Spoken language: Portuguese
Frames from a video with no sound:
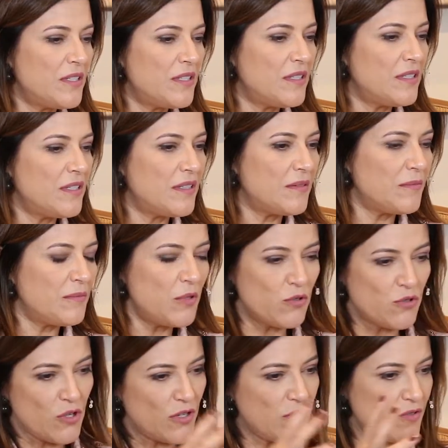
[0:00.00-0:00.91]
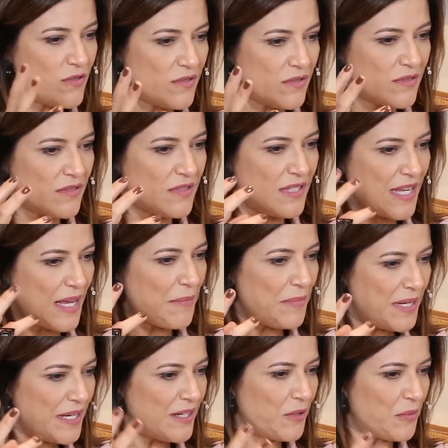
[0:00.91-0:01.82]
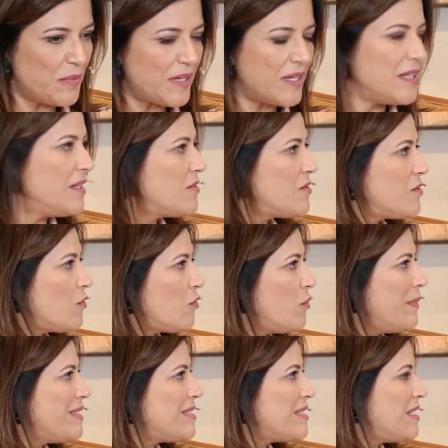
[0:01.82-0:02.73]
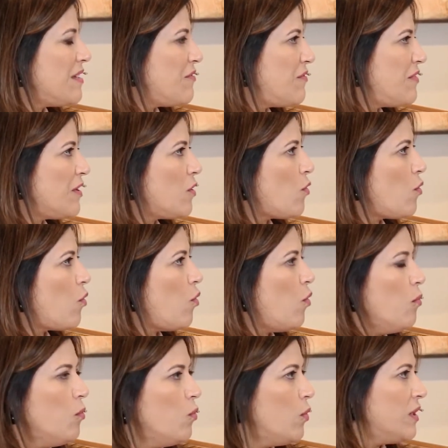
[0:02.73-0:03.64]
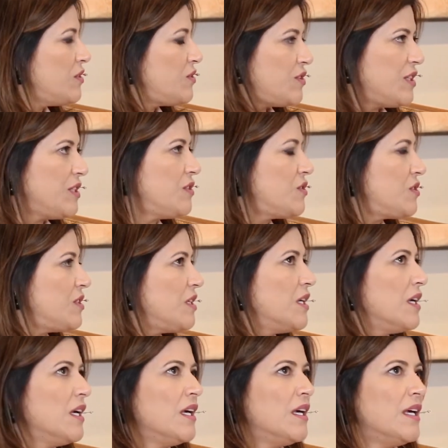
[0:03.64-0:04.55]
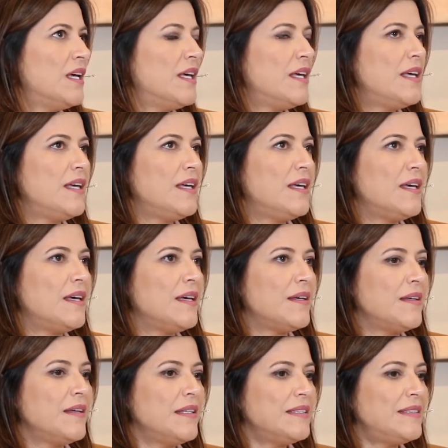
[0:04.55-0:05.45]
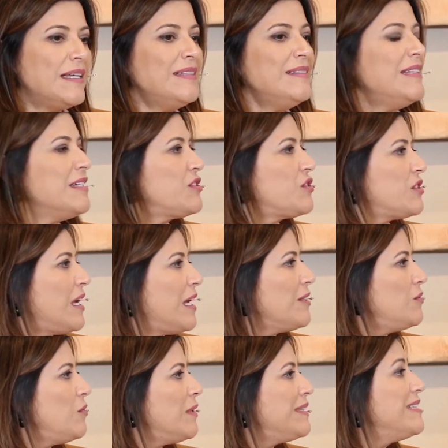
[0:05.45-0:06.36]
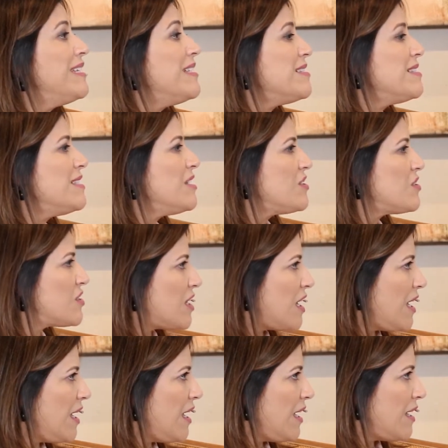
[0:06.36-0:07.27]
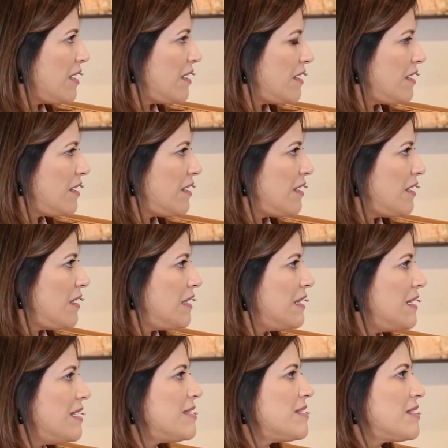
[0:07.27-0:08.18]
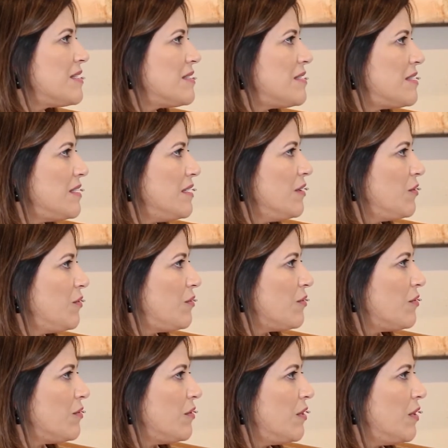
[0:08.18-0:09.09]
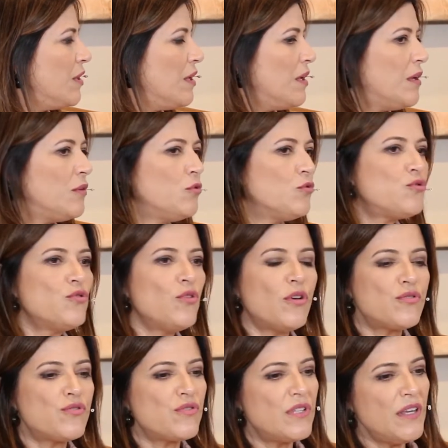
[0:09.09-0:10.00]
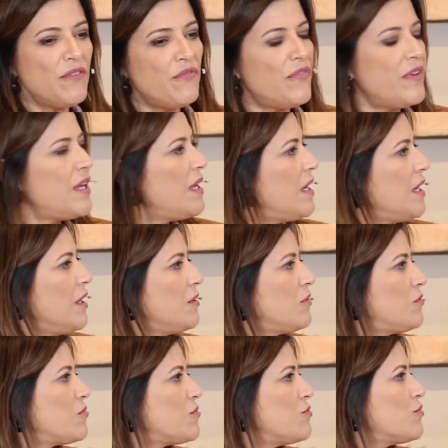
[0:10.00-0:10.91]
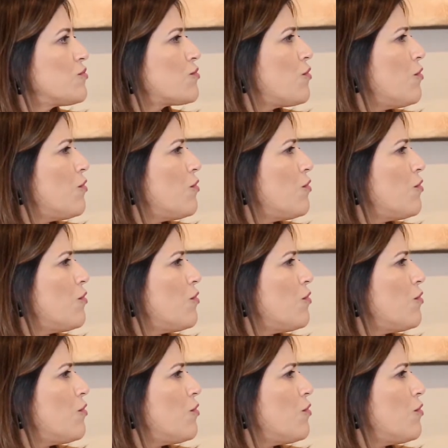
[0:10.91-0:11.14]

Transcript: que meus olhos se abriram para isso, eu comecei a ver como a gente é, tem deixado a desejar nesse quesito nos nossos eventos, nos